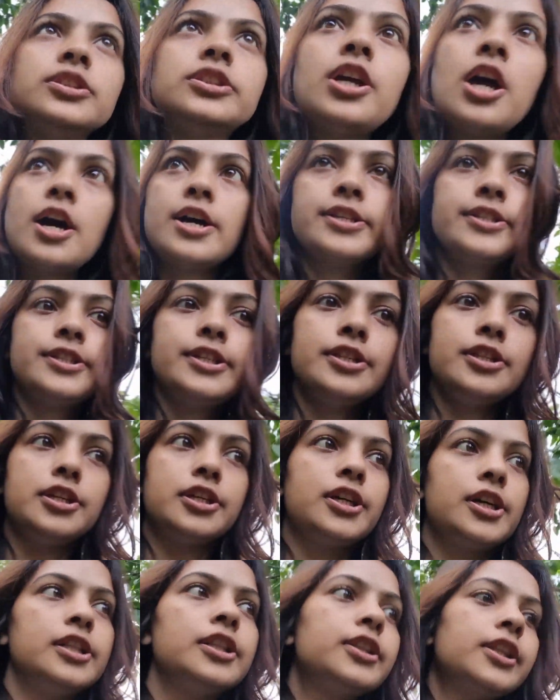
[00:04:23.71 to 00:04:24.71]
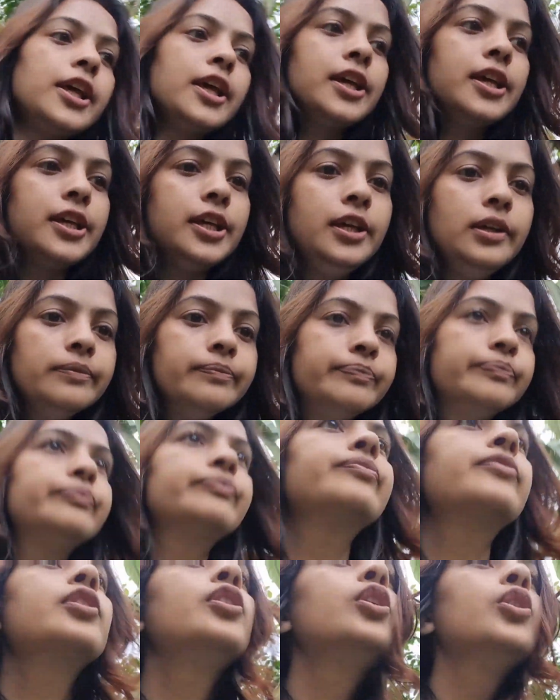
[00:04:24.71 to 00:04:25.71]
यहाँ से निकलते ही
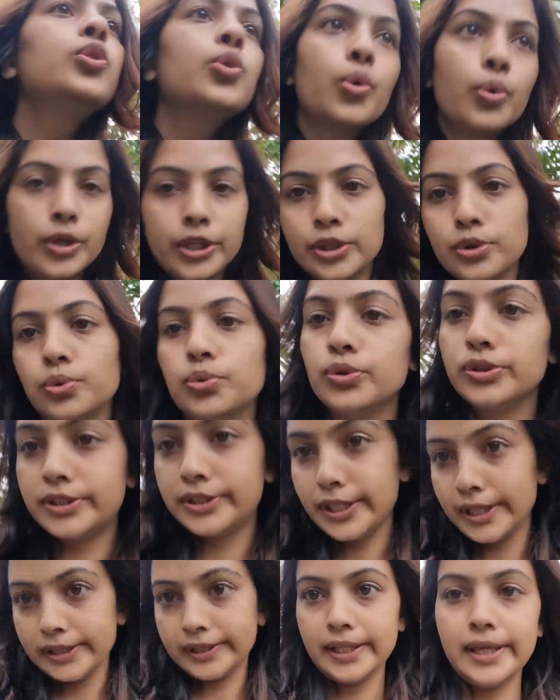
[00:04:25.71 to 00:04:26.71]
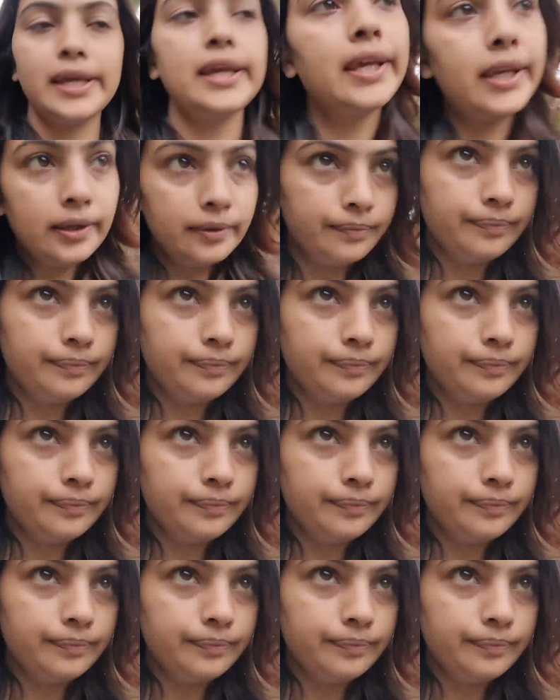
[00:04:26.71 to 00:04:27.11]
थोड़ी दूर चलते ही